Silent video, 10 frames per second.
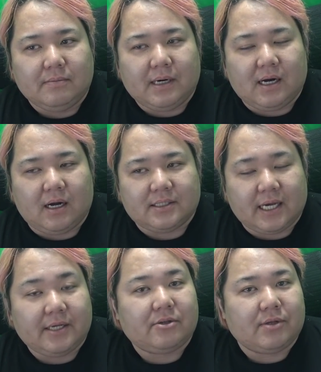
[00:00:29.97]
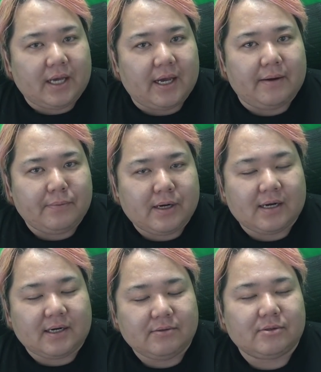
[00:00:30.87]
まあ、サイトで僕
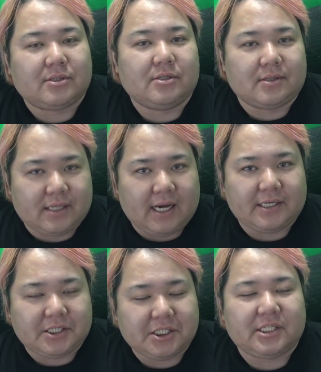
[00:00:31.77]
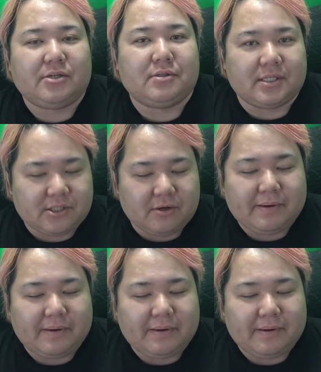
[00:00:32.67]
アカウント作って配信してるんですよ。